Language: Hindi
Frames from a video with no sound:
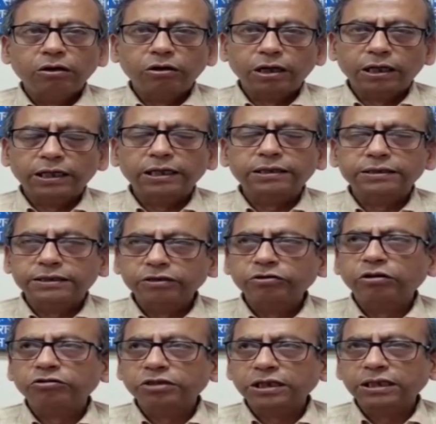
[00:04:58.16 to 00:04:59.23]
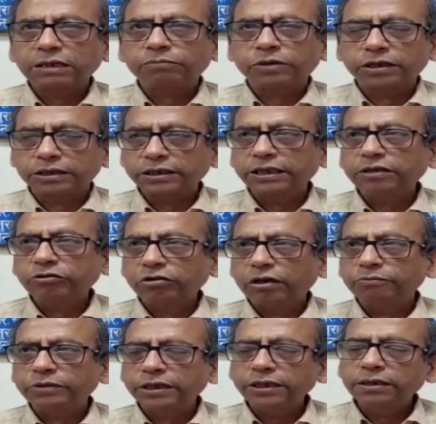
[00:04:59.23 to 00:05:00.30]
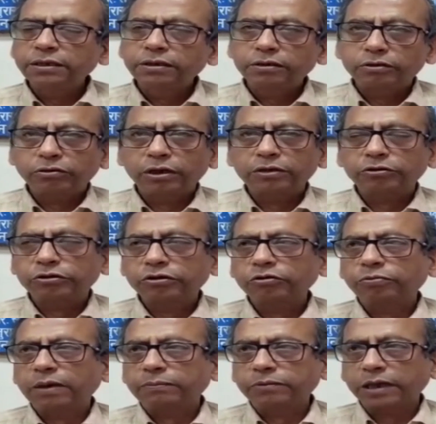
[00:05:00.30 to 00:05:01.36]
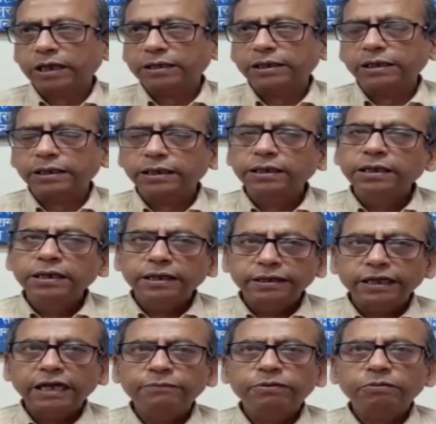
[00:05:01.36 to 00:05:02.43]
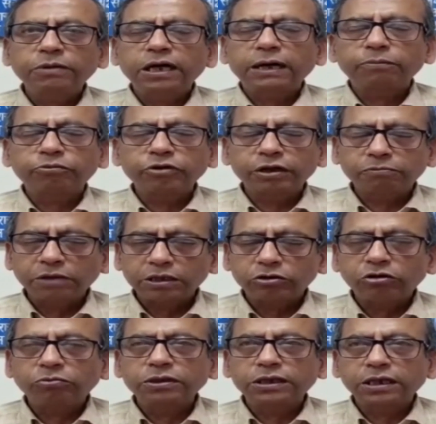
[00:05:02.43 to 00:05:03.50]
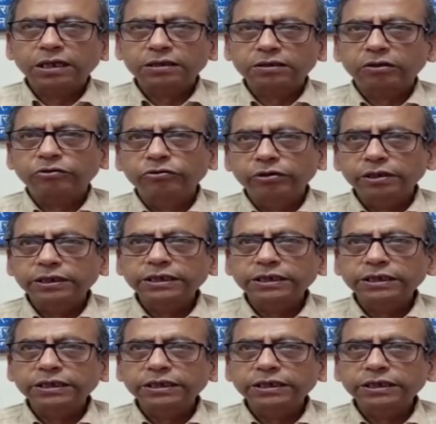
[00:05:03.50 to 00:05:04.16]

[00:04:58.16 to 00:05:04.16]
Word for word: और अगर किसी को आवश्यकता पड़ती है तो हम ये तुरंत उसे उपलब्ध करा देंगे यहीं पर मैं आपको एक बात और बताना चाहूँगा